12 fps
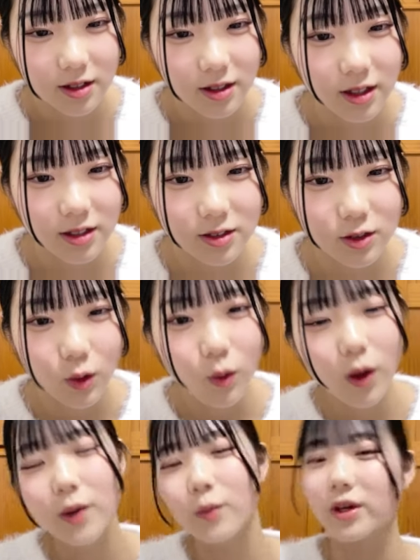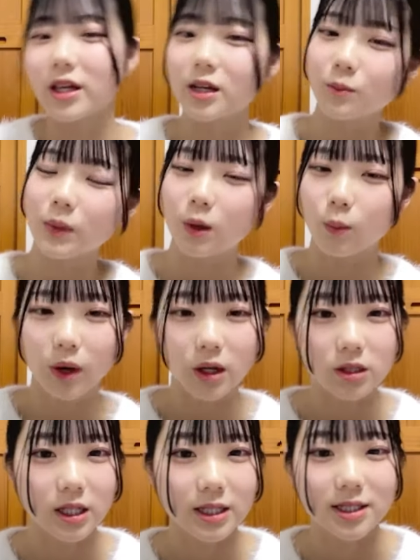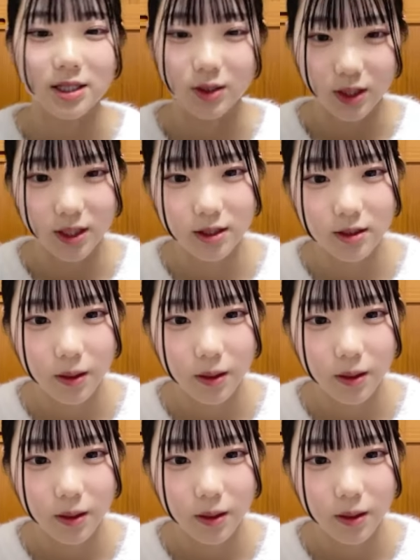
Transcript: ねちょっと怖い募金箱もあるらしいので